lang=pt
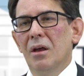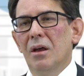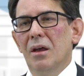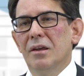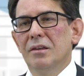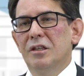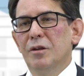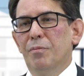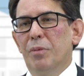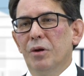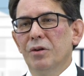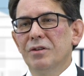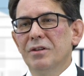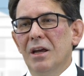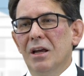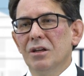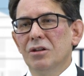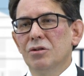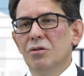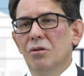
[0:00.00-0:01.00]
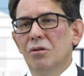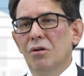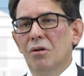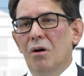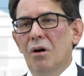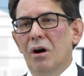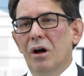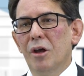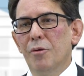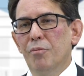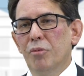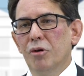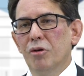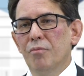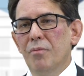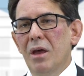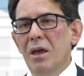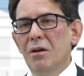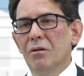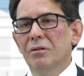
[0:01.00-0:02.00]
Esse processo ocorre por
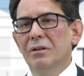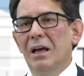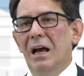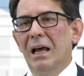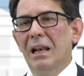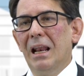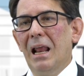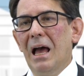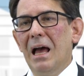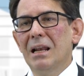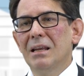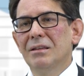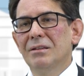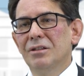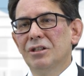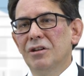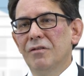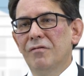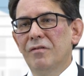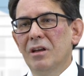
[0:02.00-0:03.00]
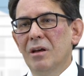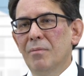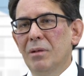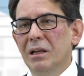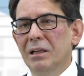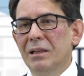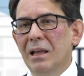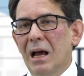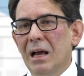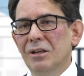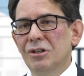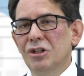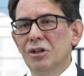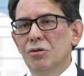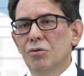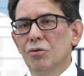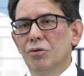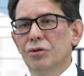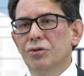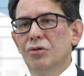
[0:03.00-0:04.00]
meio da análise de viabilidade e
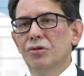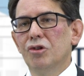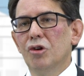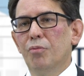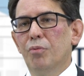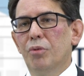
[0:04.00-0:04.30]
custo de